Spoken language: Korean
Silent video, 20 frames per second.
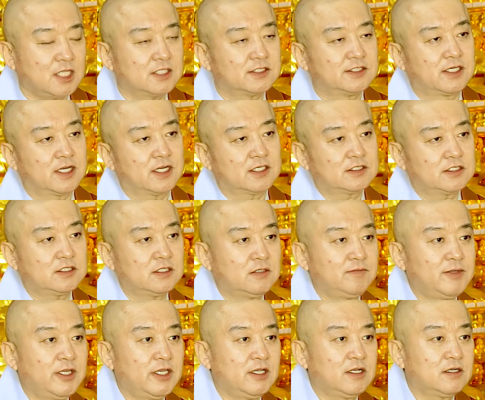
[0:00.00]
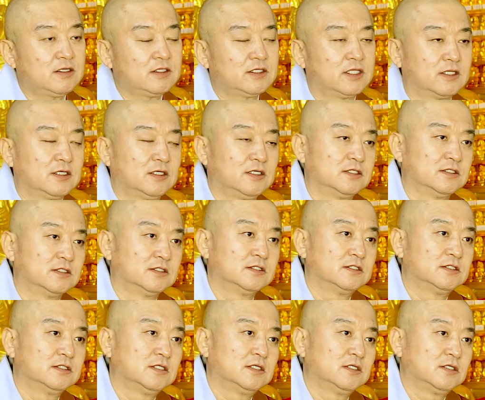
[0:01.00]
제가 처음에 읽을 때는
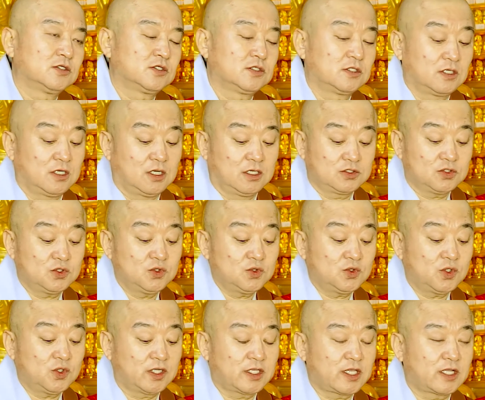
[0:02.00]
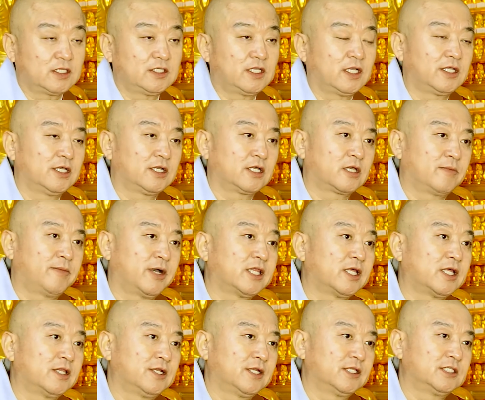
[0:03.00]
어, 순수하게 그냥 이렇게
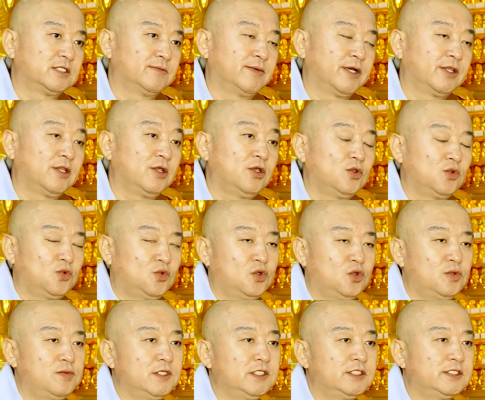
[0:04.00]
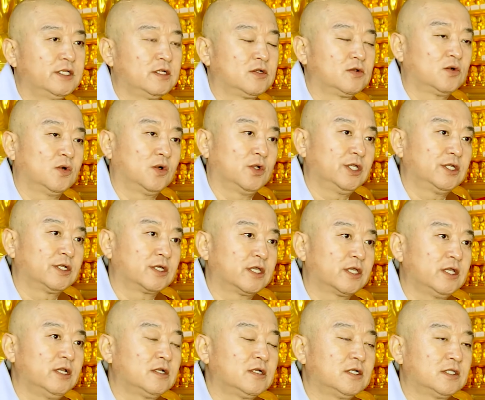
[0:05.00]
받아들였지만 두 번째 읽고 이렇게
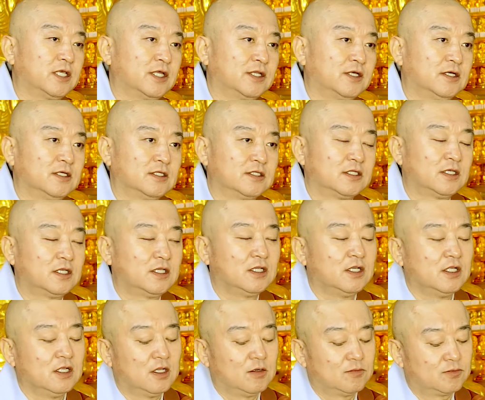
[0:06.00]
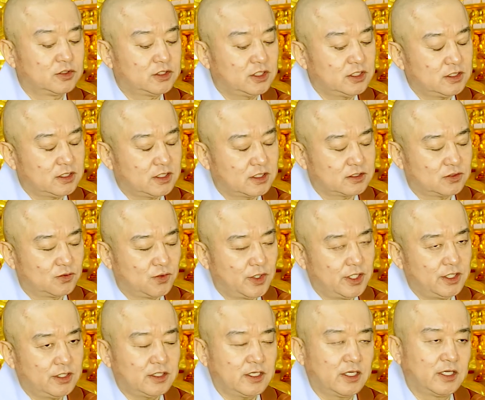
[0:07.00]
읽을 때는 부처님께서 왜
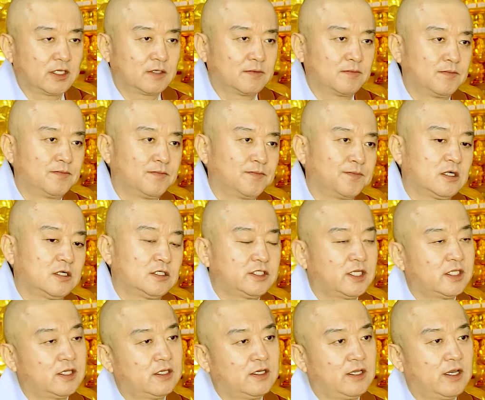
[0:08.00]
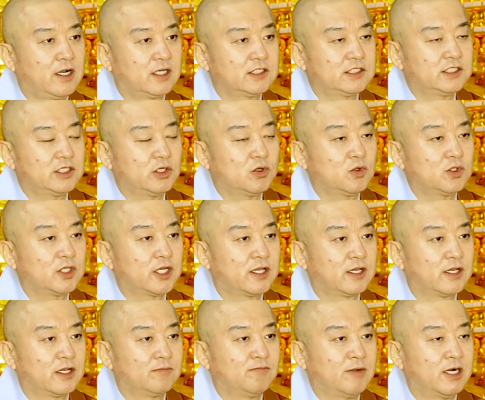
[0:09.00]
이렇게 크샤테리아가
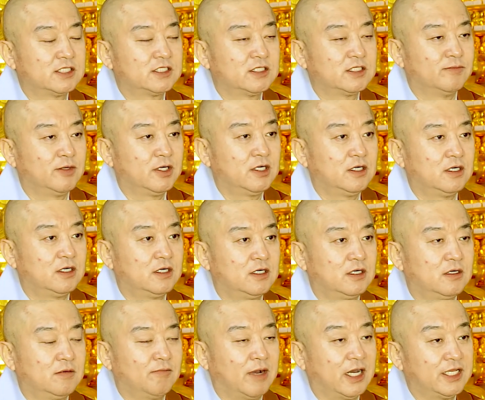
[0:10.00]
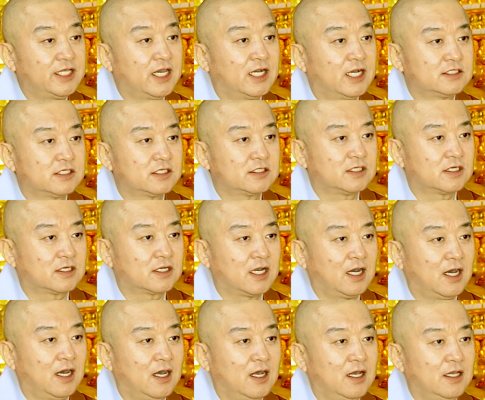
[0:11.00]
최고다라는 말씀을 많이
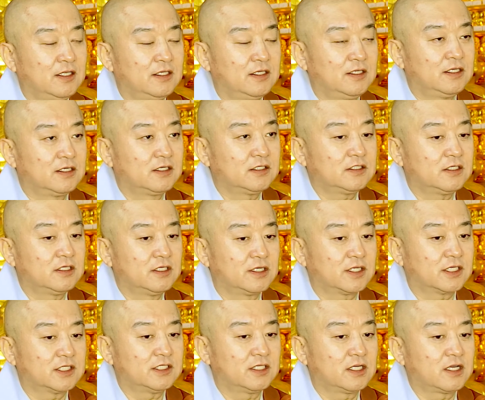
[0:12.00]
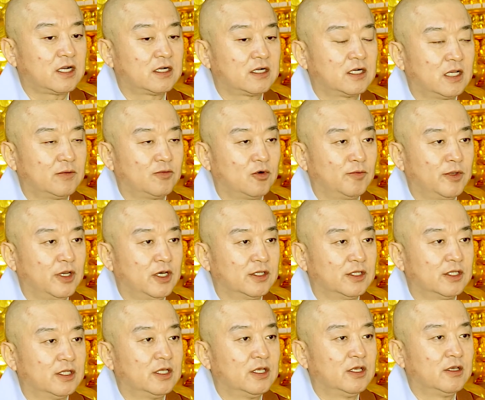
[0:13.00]
하셨을까 이것을 이렇게 생각을 해보면